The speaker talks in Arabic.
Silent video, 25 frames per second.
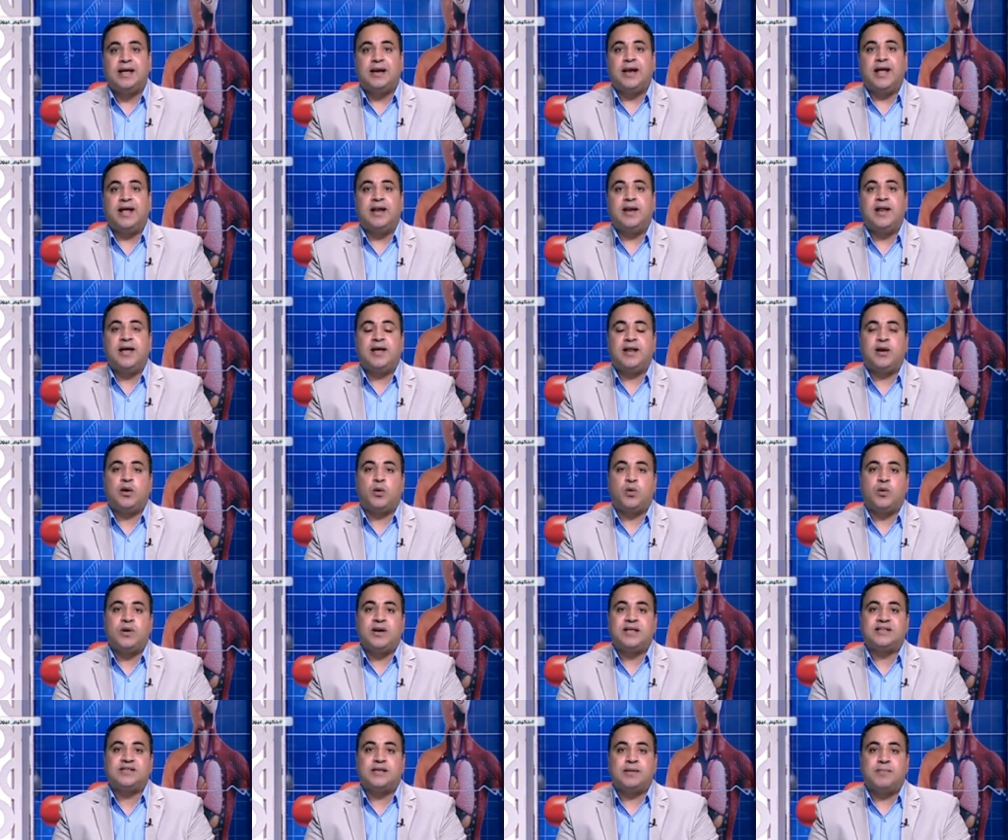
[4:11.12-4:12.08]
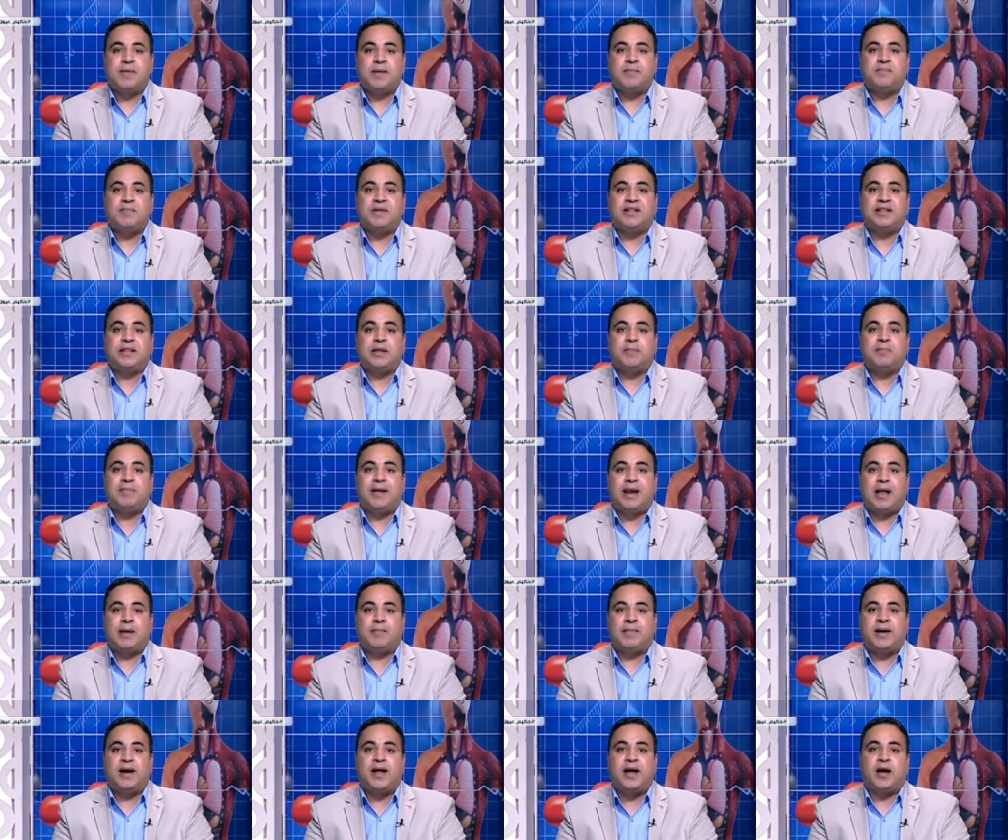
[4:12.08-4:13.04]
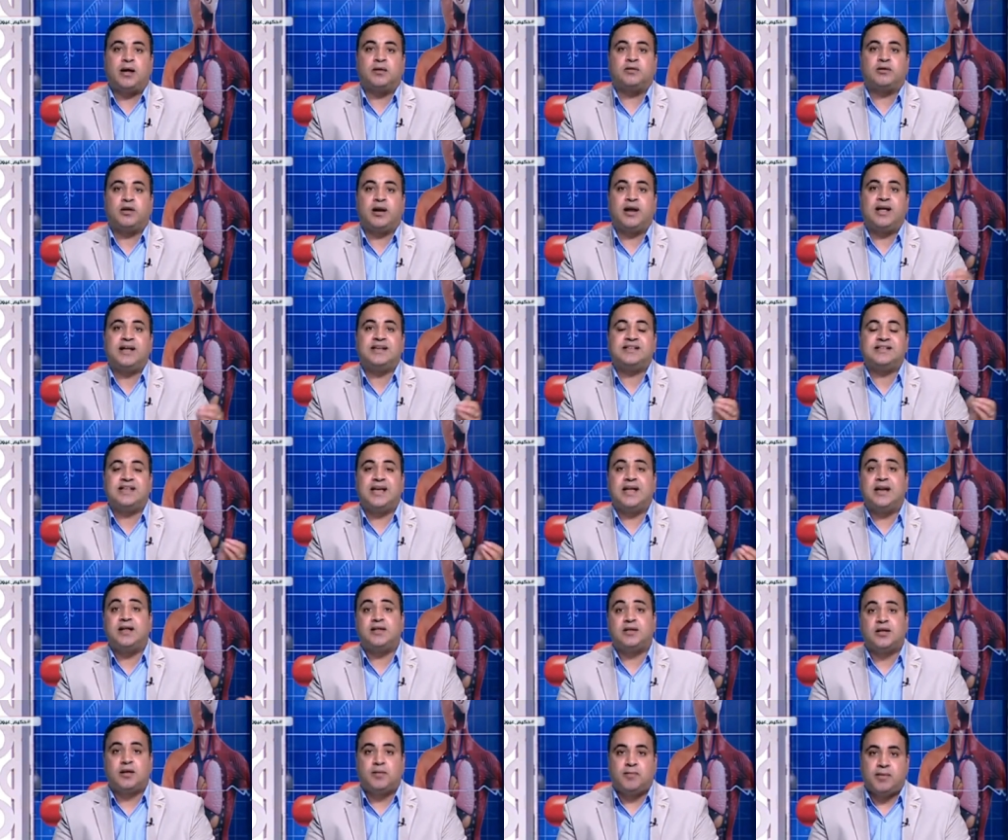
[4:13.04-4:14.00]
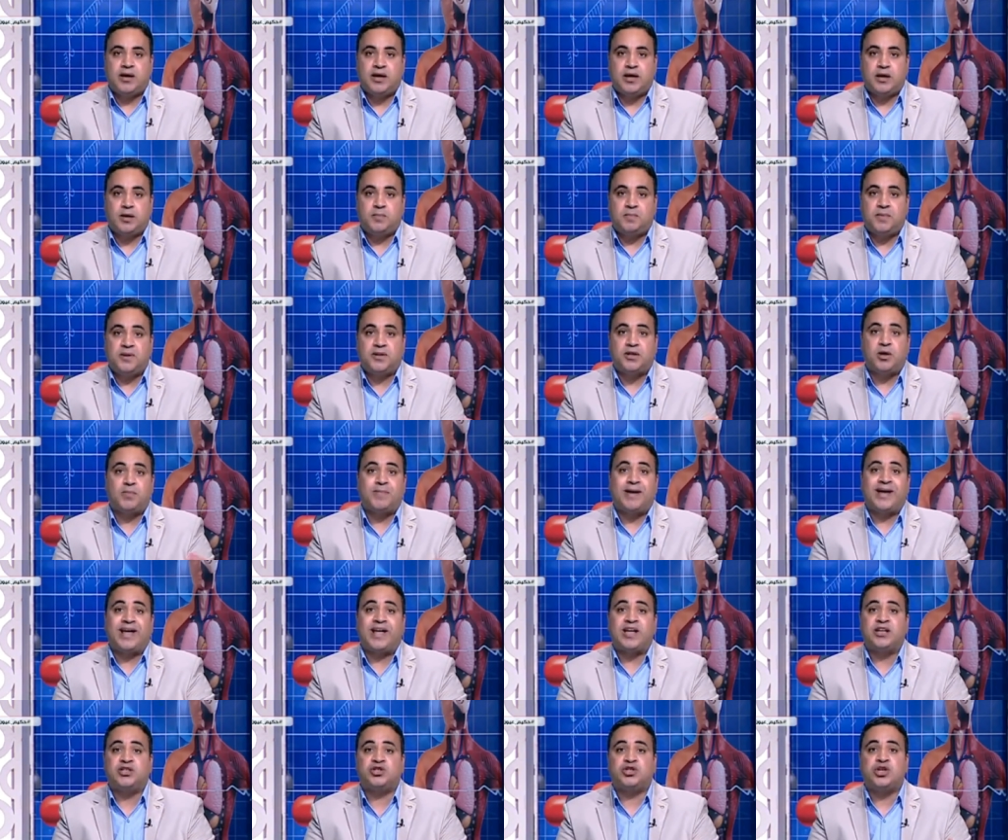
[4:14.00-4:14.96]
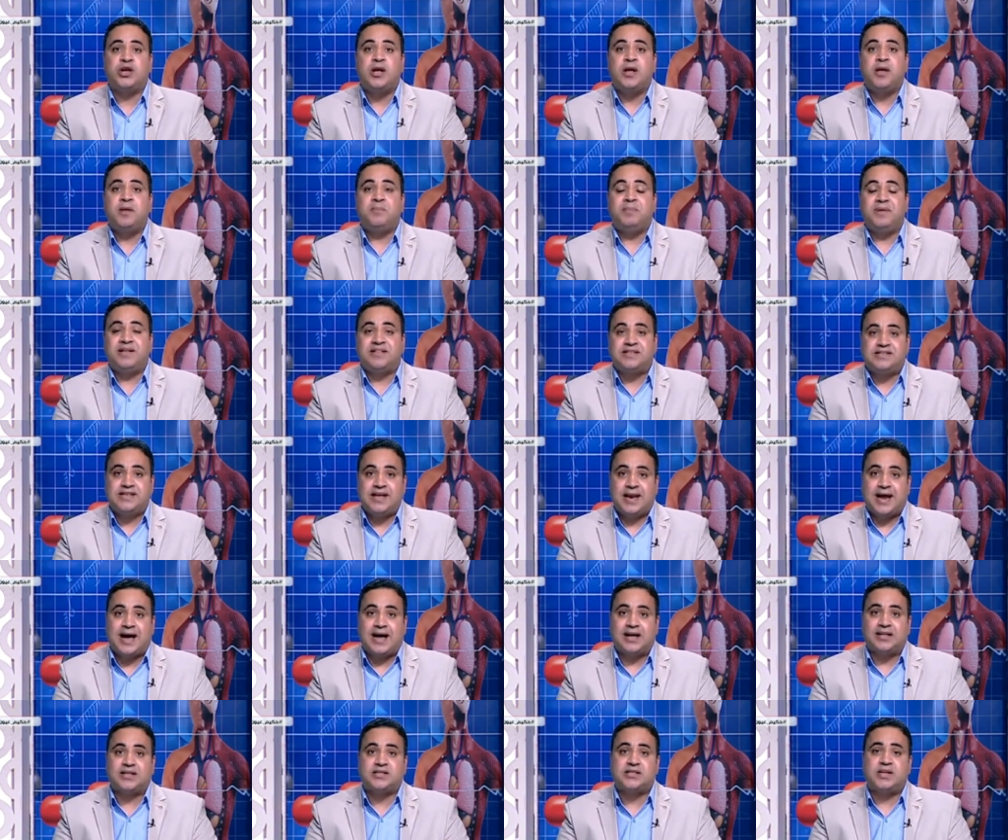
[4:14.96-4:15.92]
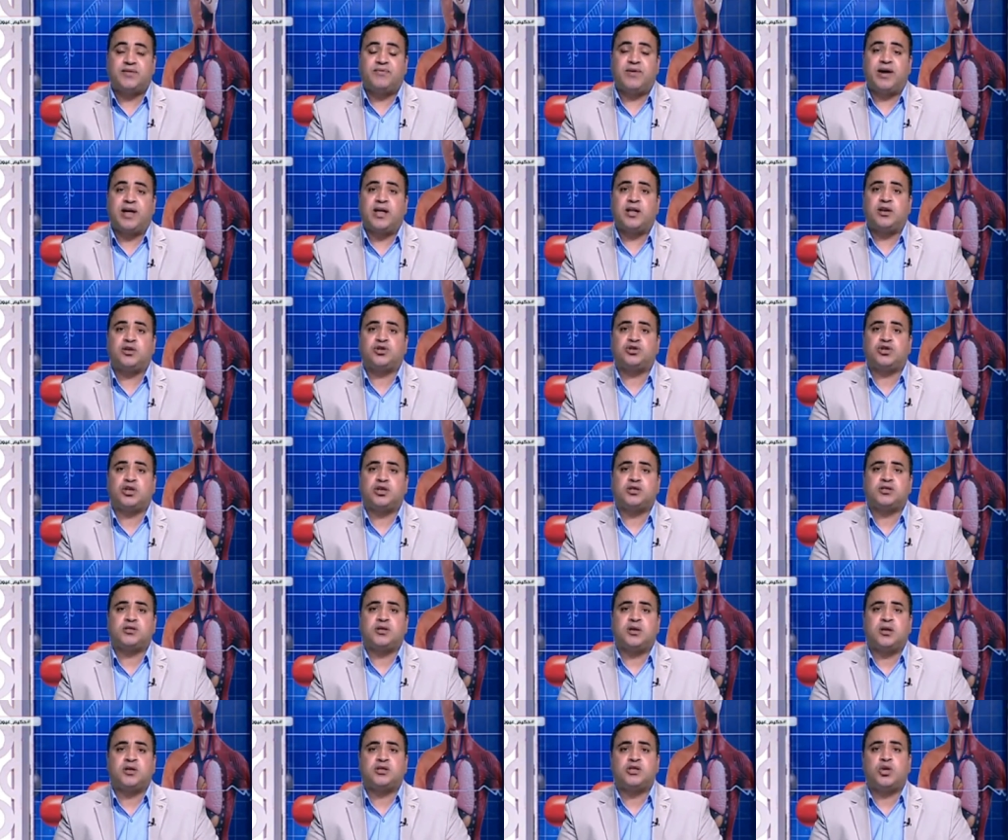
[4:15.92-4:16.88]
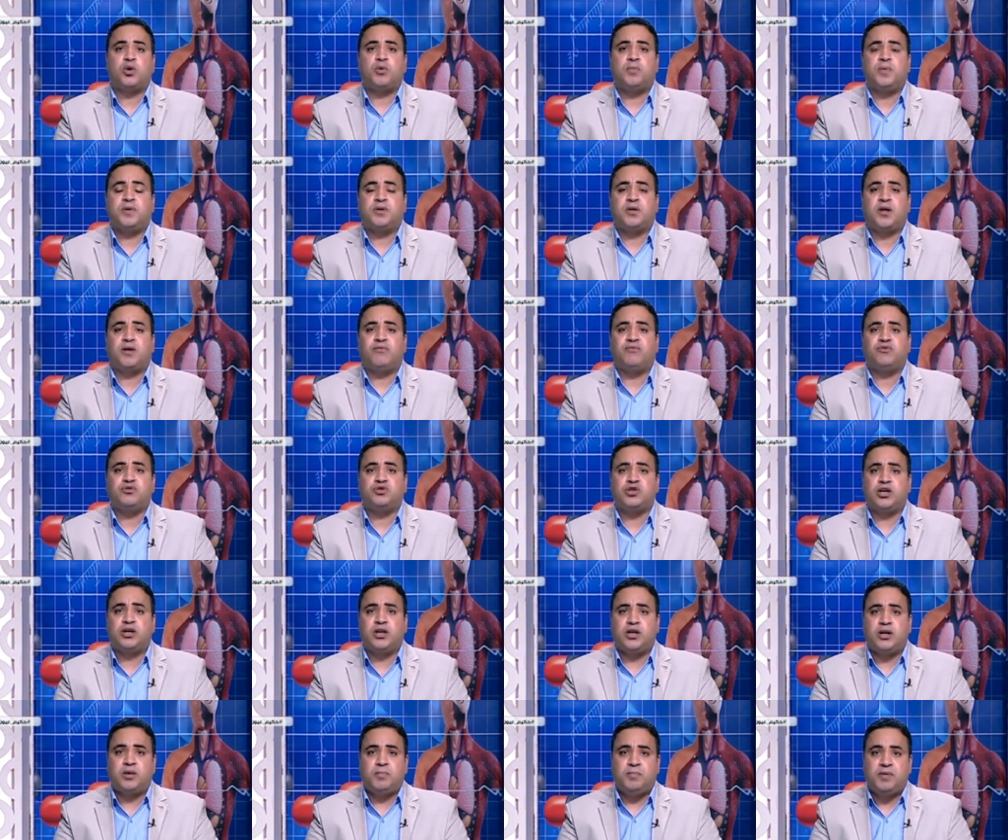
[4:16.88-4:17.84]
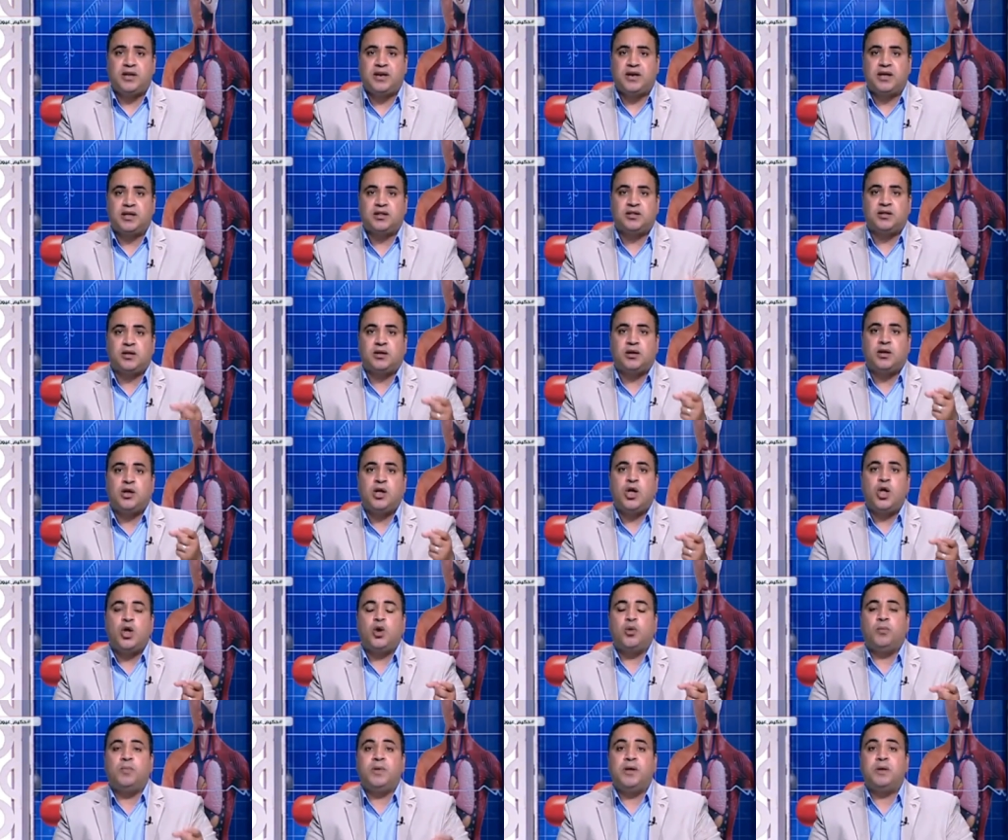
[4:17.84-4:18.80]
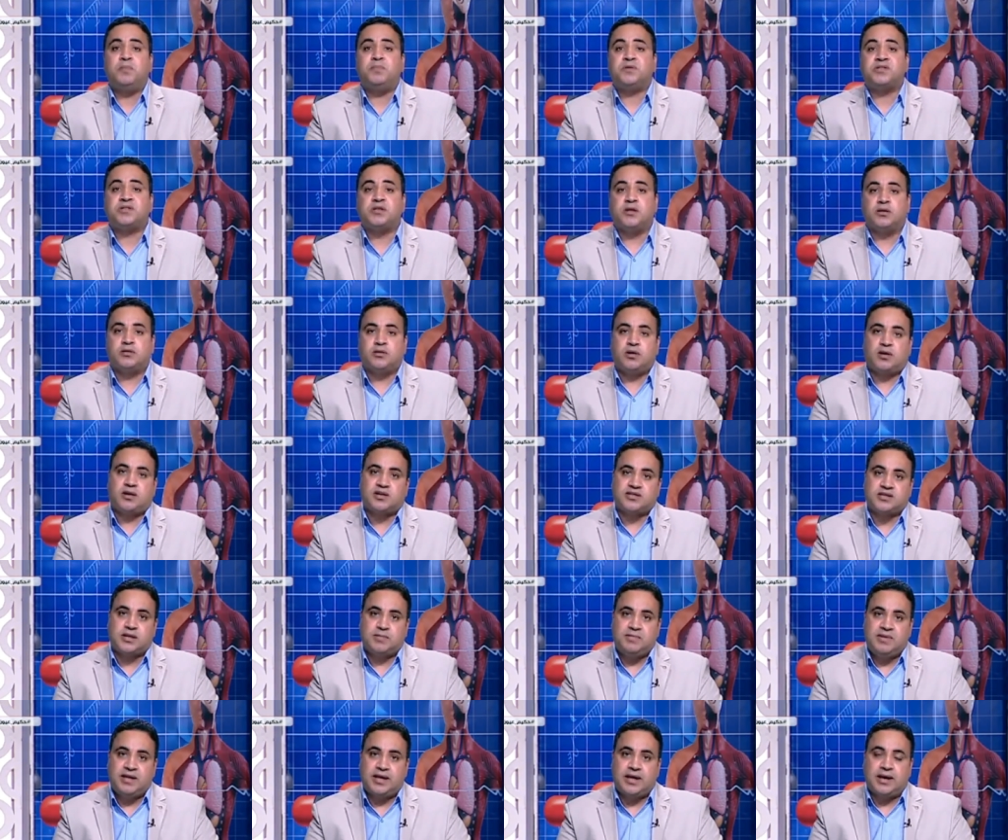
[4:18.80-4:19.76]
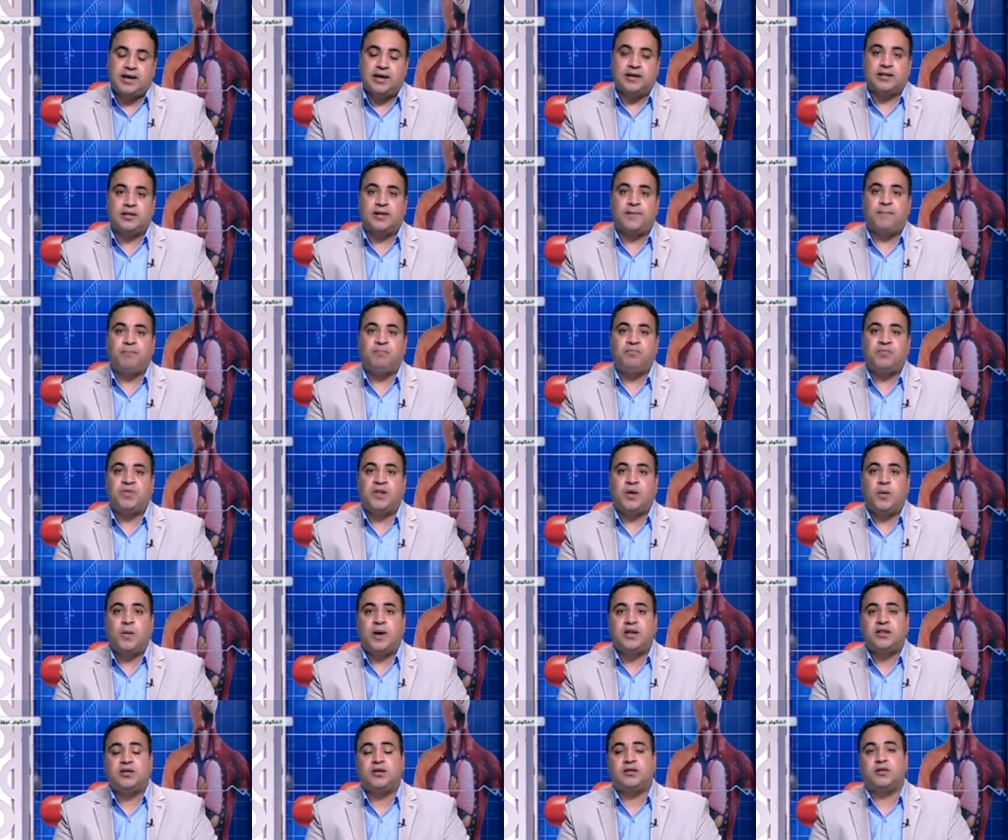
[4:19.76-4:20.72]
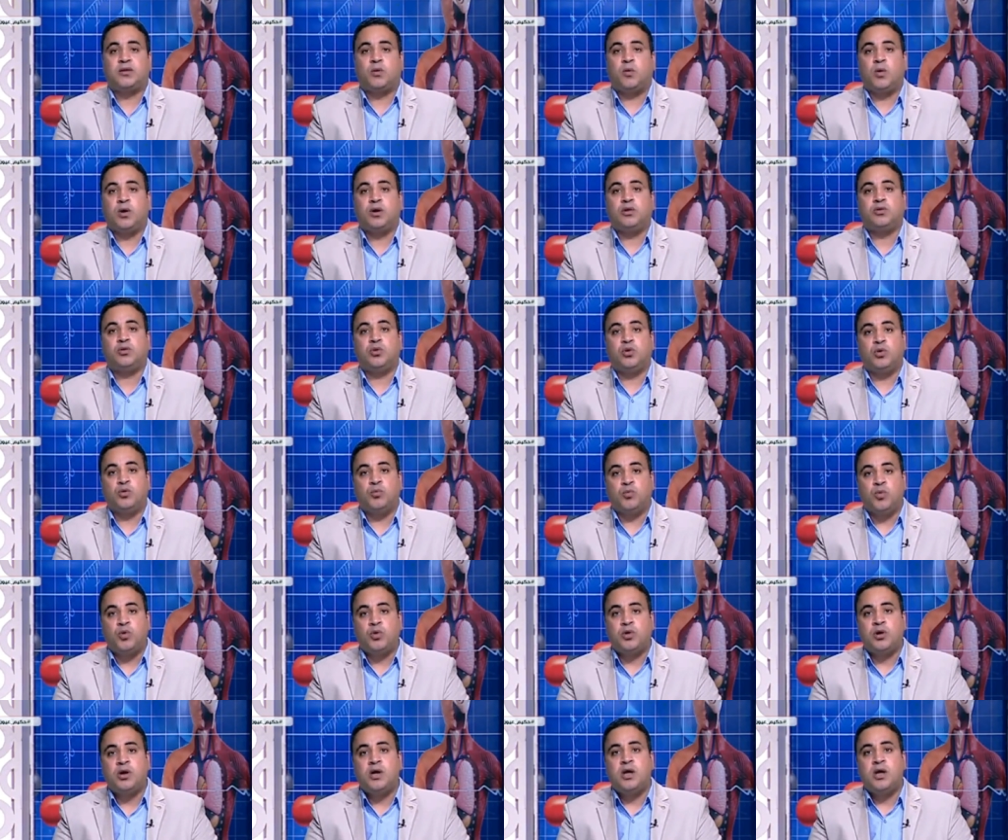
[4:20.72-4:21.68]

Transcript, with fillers: لان احنا كنا زمان بتتم العمليه عن طريق ازاله الميه البيضاء وما كانش بيتزرع عدسه فكان الشخص نظره بيضعف بشكل كبير جدا وبيلبس نظاره سميكه جدا دلوقتي اتطورت الامور